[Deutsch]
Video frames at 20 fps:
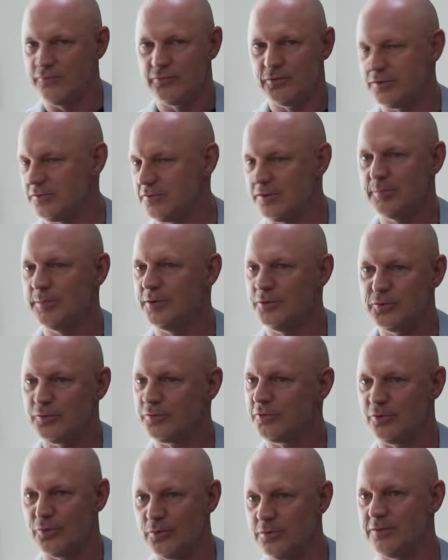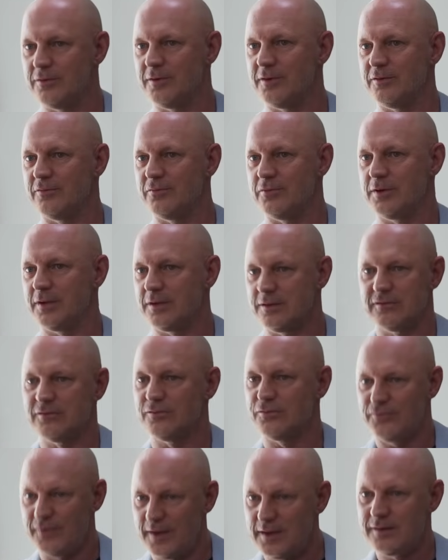40 Millionen Kunden, also von daher, das
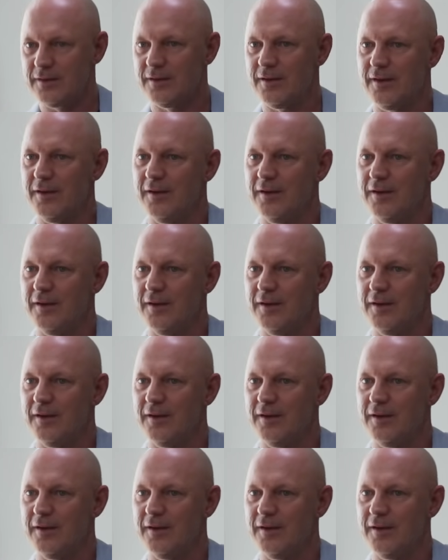ist fett.